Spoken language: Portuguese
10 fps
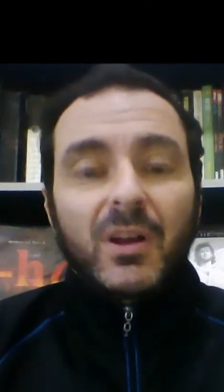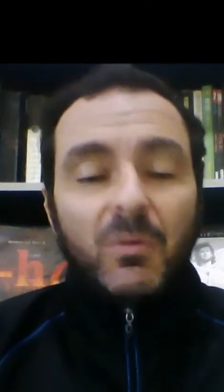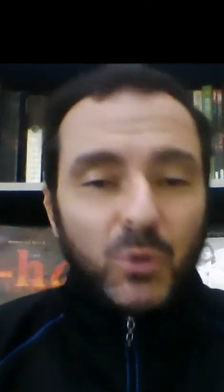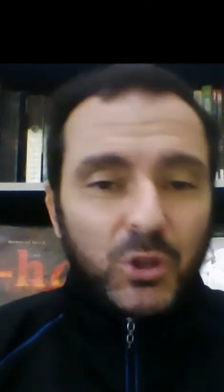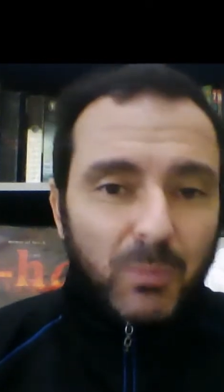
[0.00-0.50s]

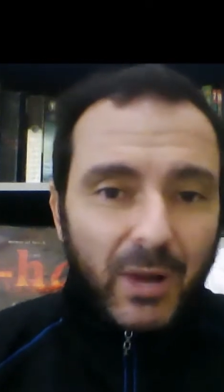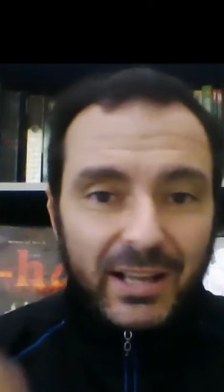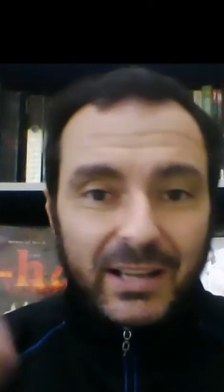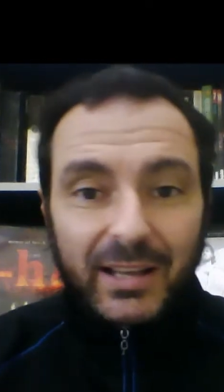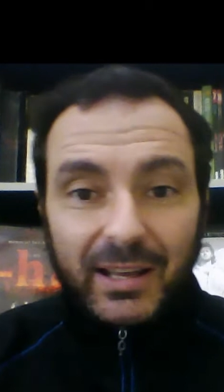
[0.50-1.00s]
muito
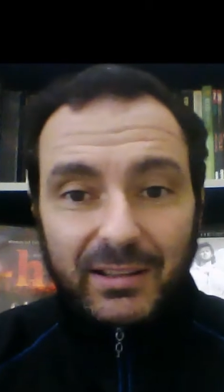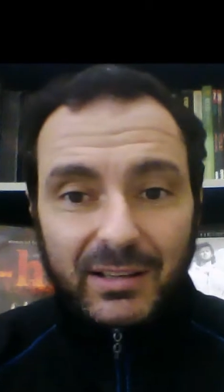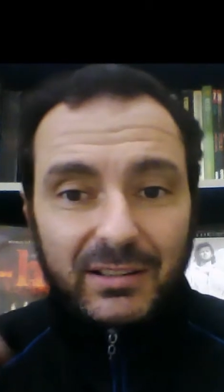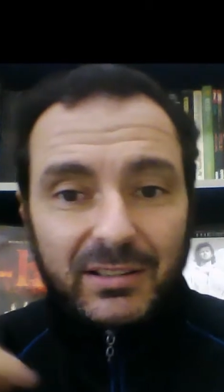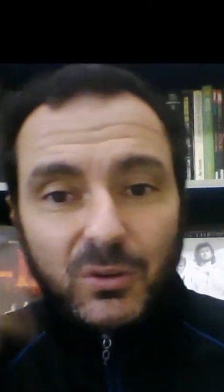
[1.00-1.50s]
bacana,
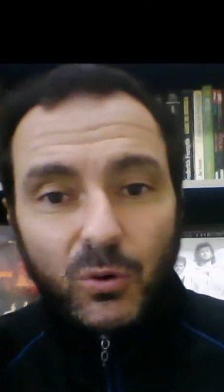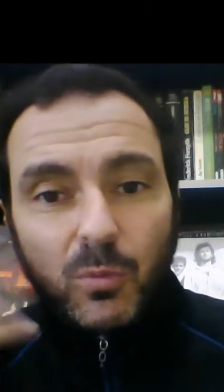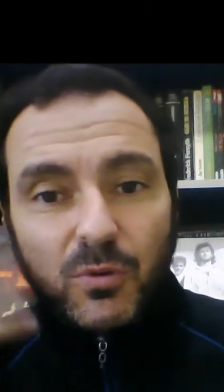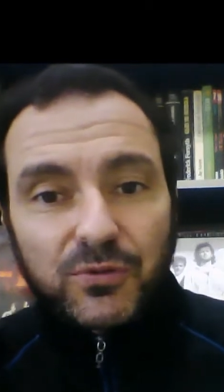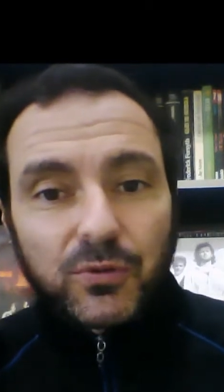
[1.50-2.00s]
retratando
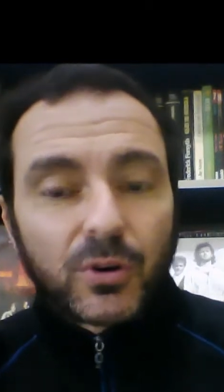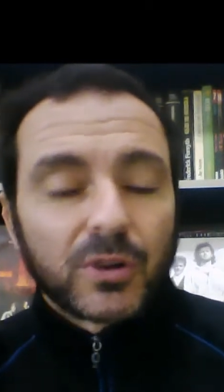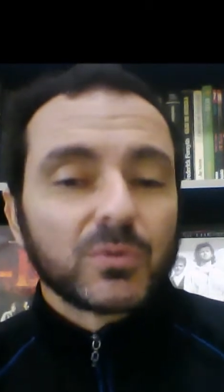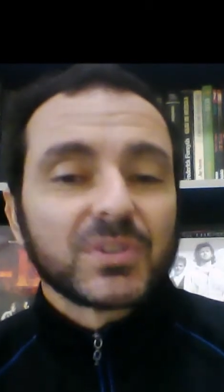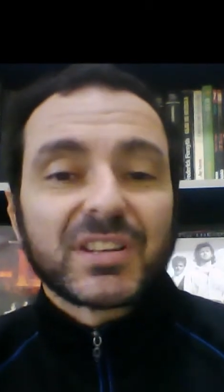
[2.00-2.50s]
como
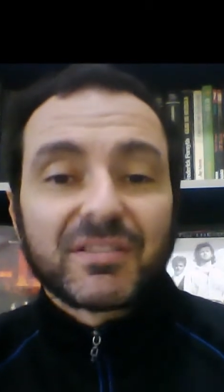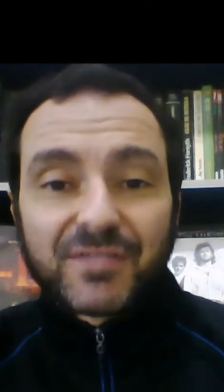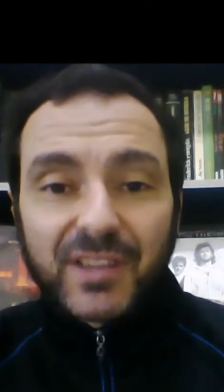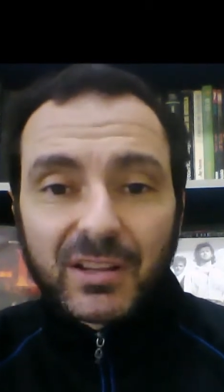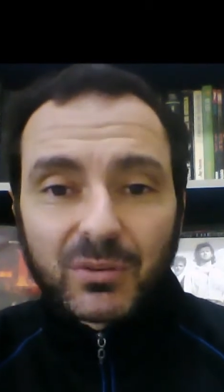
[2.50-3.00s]
foram os
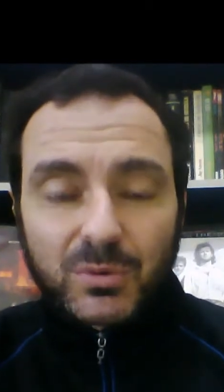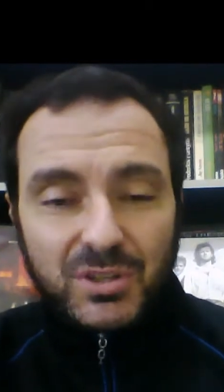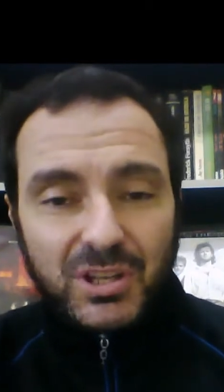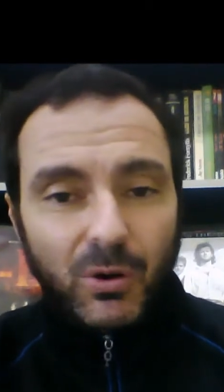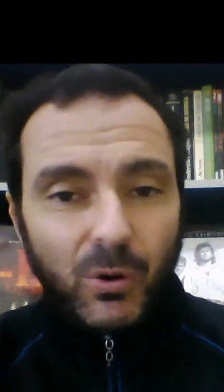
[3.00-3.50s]

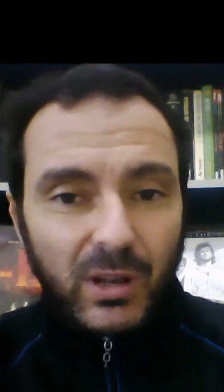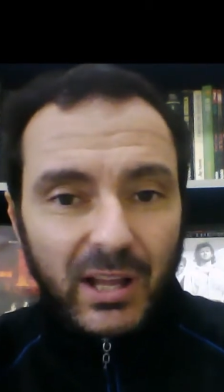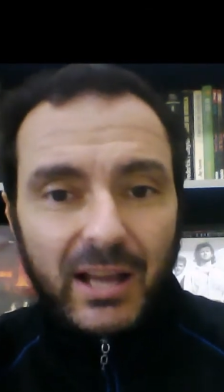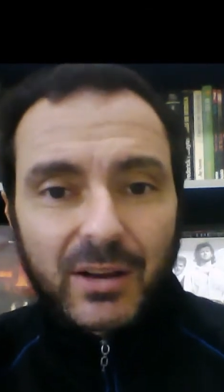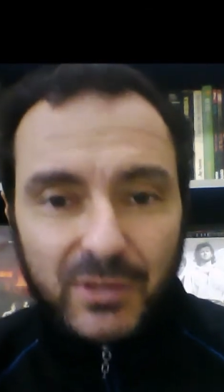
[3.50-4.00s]
eventos que
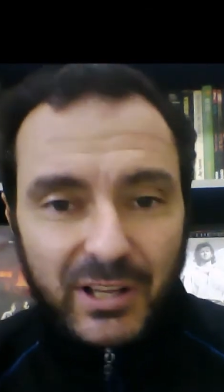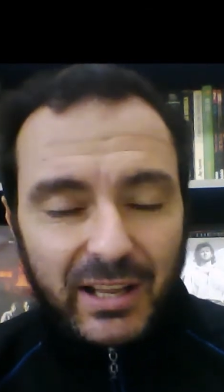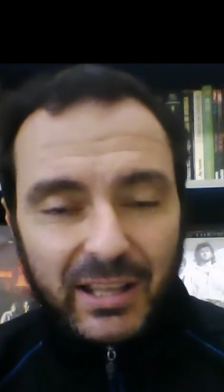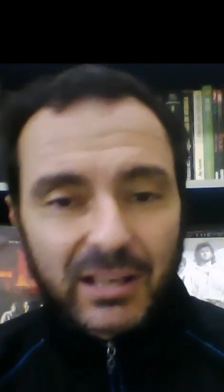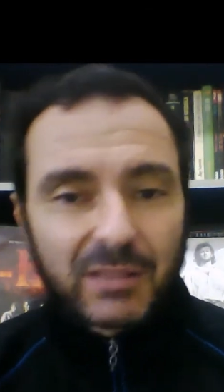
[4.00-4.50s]
rolaram né,
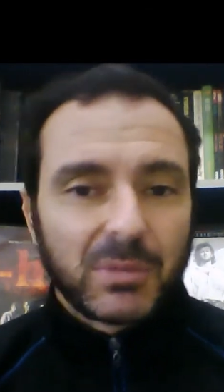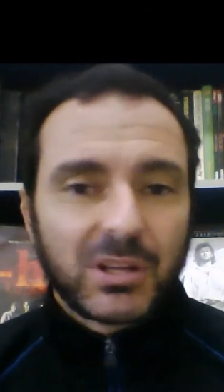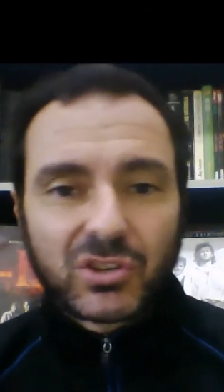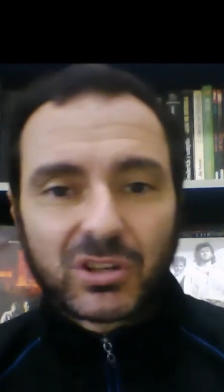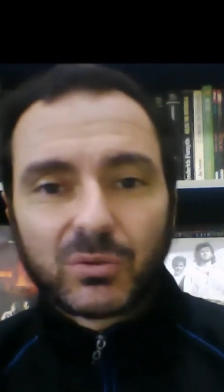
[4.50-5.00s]
naquele
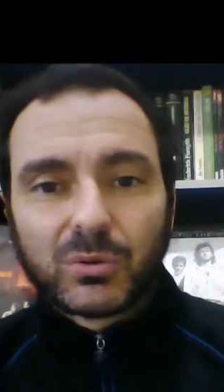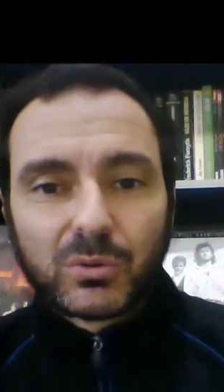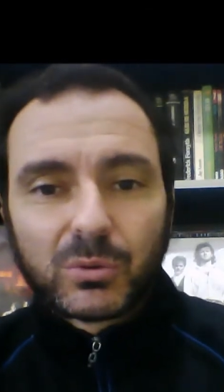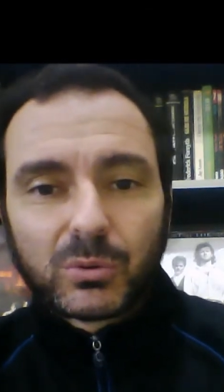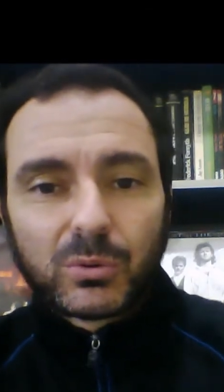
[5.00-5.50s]
meeting
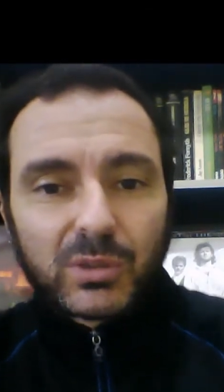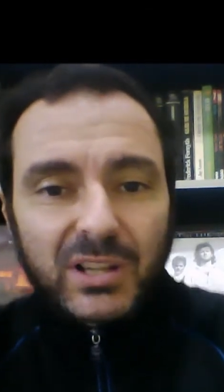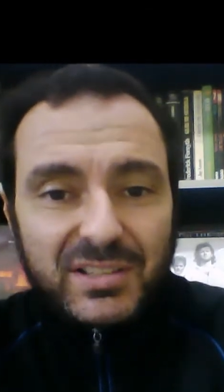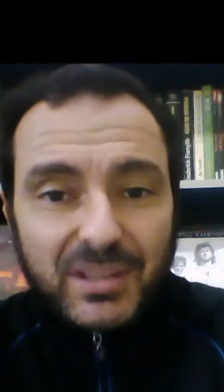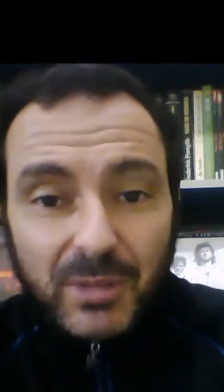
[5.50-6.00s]
do
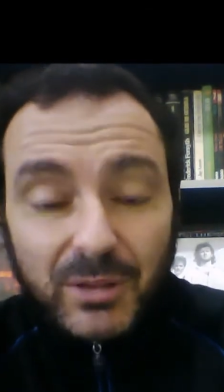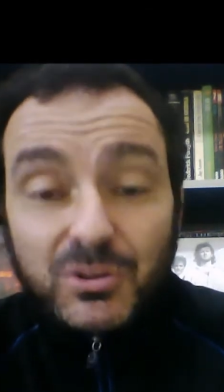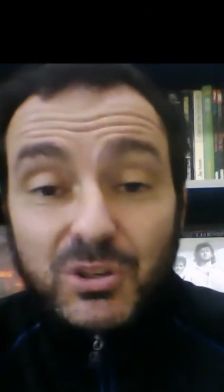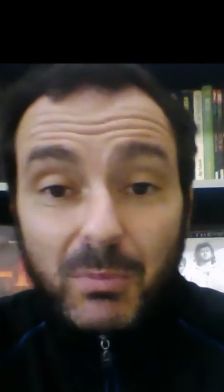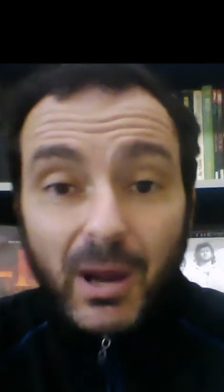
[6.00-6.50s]

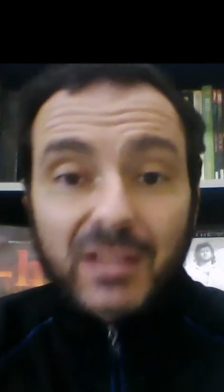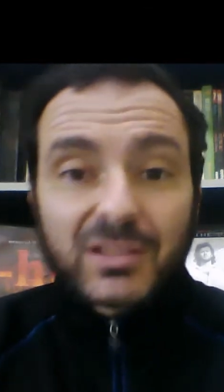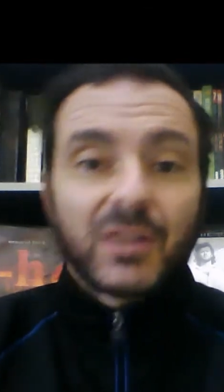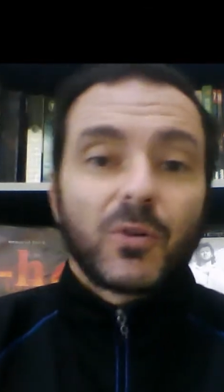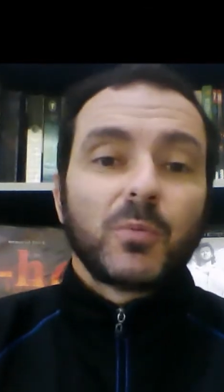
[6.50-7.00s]
lançamento de My
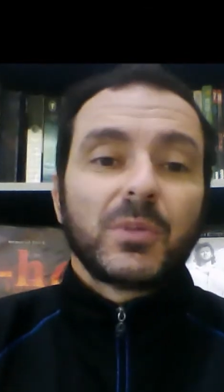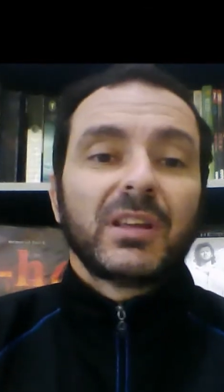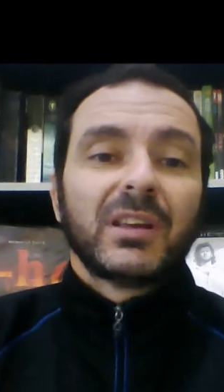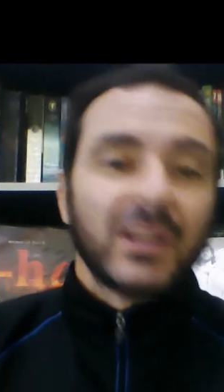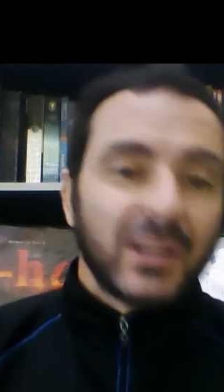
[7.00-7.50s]
Take On
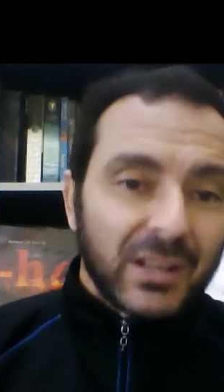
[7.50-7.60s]
Me.